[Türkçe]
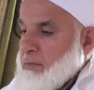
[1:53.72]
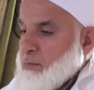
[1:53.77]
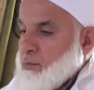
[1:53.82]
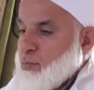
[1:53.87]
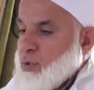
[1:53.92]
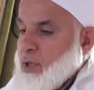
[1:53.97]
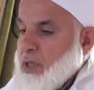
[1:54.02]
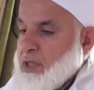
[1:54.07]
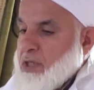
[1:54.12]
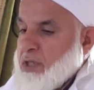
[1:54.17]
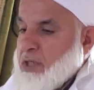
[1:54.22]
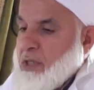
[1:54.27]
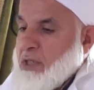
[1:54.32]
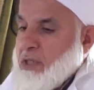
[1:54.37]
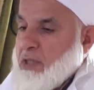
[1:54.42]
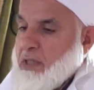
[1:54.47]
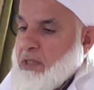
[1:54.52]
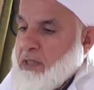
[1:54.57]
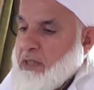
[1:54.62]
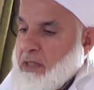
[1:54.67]
Bu
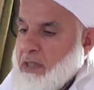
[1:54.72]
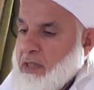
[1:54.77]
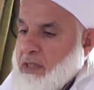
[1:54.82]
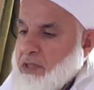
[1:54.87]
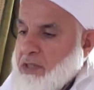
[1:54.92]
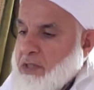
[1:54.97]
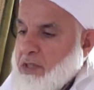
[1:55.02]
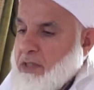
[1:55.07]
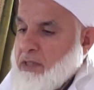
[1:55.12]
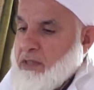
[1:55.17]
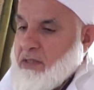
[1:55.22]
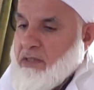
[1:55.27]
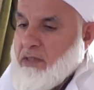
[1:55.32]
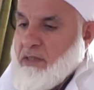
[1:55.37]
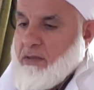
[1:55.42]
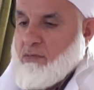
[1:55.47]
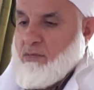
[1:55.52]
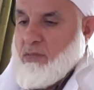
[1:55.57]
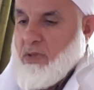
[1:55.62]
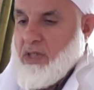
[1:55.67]
aşağıların
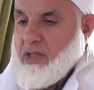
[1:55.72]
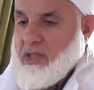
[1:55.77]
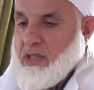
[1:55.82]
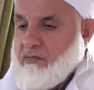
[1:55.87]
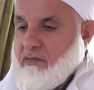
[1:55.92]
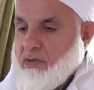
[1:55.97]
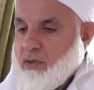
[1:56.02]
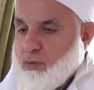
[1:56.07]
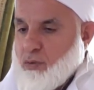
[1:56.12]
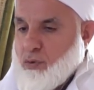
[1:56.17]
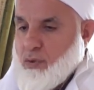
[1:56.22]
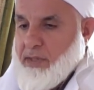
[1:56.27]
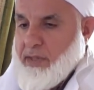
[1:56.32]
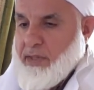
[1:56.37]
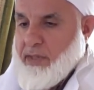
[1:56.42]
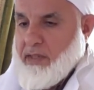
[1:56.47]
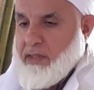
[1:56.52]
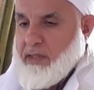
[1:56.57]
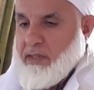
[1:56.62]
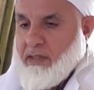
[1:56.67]
aşağısı manevi
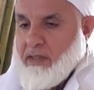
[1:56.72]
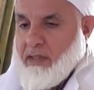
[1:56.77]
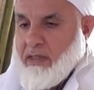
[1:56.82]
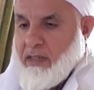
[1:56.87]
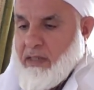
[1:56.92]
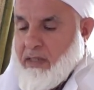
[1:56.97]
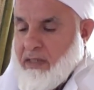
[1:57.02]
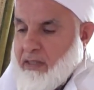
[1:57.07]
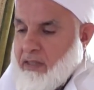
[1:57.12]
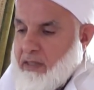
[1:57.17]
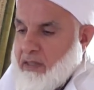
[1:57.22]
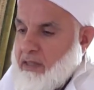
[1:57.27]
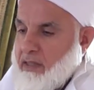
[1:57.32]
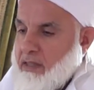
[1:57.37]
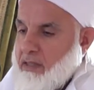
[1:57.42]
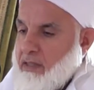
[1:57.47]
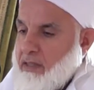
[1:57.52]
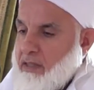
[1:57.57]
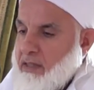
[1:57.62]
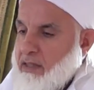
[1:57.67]
olarak
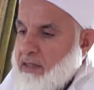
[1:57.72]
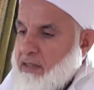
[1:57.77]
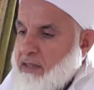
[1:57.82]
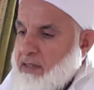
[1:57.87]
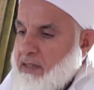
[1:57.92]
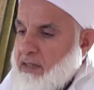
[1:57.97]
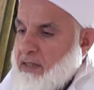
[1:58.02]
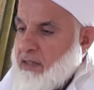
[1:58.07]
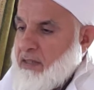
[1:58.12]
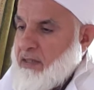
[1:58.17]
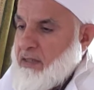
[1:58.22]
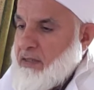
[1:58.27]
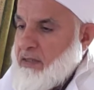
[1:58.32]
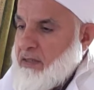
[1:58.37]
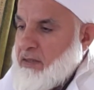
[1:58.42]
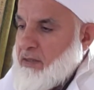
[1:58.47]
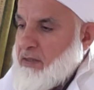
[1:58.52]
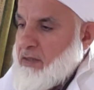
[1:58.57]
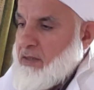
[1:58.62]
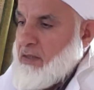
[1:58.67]

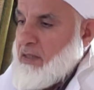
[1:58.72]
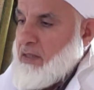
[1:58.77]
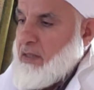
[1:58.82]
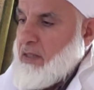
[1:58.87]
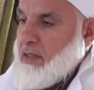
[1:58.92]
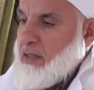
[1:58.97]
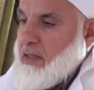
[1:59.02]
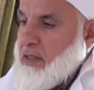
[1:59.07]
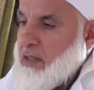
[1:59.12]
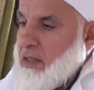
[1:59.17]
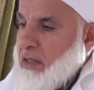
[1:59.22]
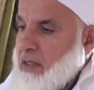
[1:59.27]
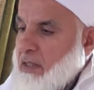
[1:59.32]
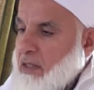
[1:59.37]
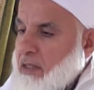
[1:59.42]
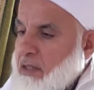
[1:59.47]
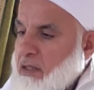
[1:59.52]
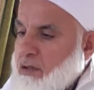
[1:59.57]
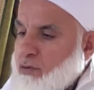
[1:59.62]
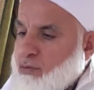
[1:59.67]
insanın
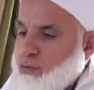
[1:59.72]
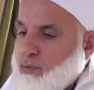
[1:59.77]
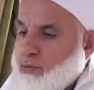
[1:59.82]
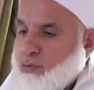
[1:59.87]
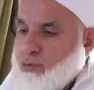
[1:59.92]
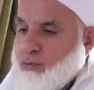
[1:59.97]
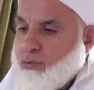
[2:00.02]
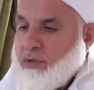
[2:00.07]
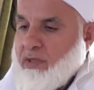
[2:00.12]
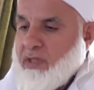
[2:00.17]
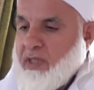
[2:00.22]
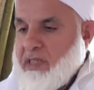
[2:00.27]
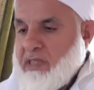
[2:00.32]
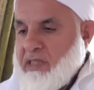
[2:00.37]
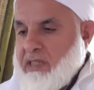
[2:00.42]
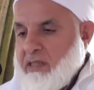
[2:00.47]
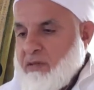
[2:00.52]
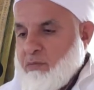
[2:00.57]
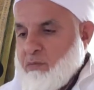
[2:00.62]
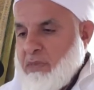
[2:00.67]
Allah'a kulluğu
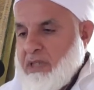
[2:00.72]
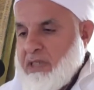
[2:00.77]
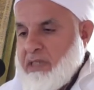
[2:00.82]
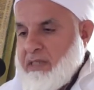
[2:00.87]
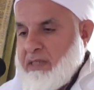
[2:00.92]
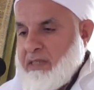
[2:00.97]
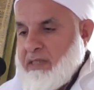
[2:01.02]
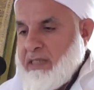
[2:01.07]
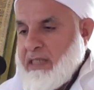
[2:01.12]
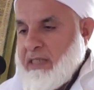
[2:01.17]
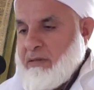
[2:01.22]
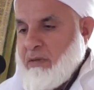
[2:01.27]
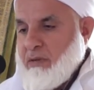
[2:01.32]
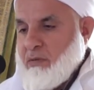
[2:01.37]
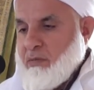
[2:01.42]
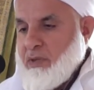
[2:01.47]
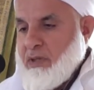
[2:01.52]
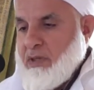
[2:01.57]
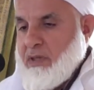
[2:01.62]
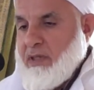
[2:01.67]
terk etmesi
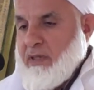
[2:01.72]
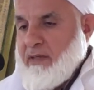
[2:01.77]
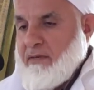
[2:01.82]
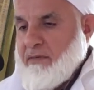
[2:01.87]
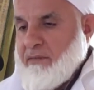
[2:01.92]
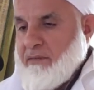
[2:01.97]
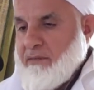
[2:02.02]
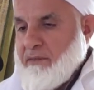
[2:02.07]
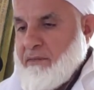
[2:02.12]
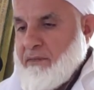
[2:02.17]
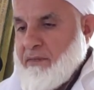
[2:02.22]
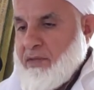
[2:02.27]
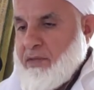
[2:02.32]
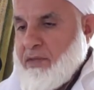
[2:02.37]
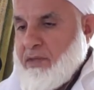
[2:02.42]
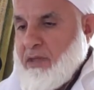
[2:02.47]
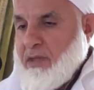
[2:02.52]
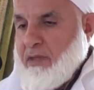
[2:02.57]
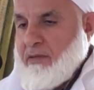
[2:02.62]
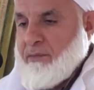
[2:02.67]
sebebiyle
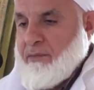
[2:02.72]
fıska,